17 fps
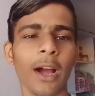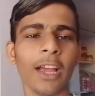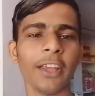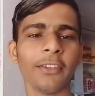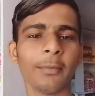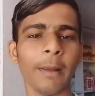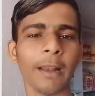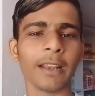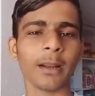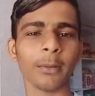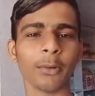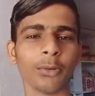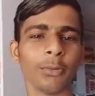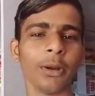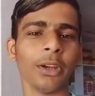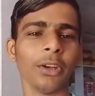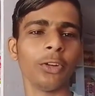गाइस वेलकम
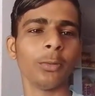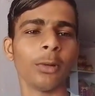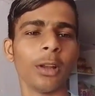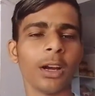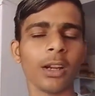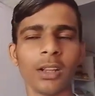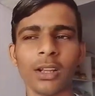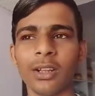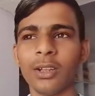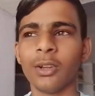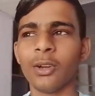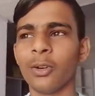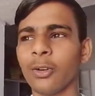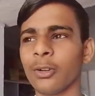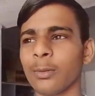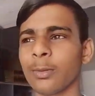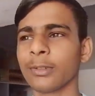टू माय न्यू ब्लॉग
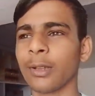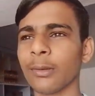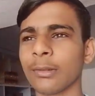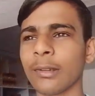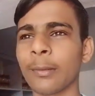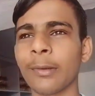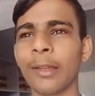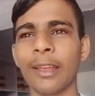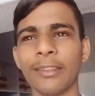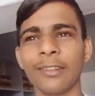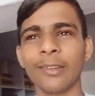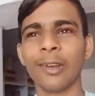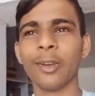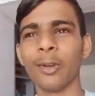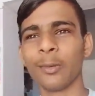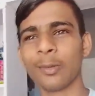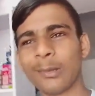और बताओ सब कैसे
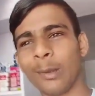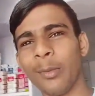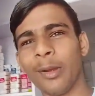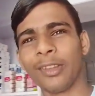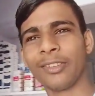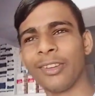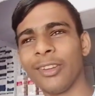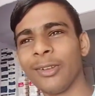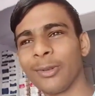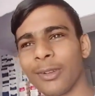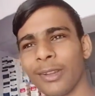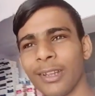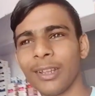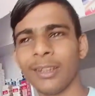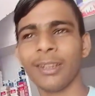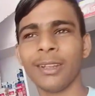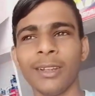हो होप सब अच्छे
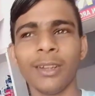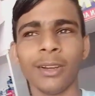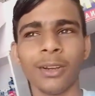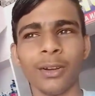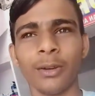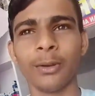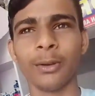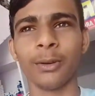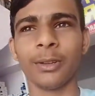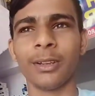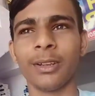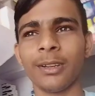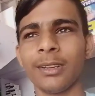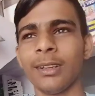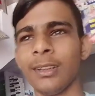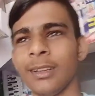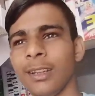होंगे और
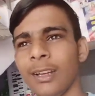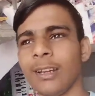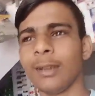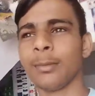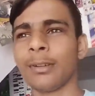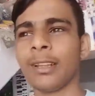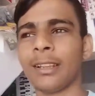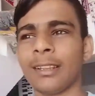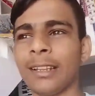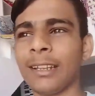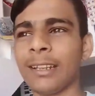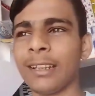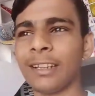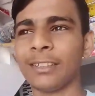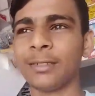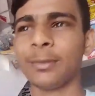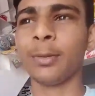हम करते हैं
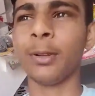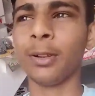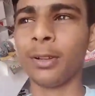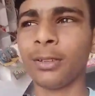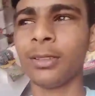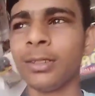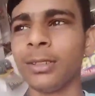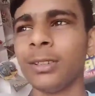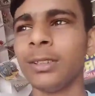नेक्स्ट ब्लॉग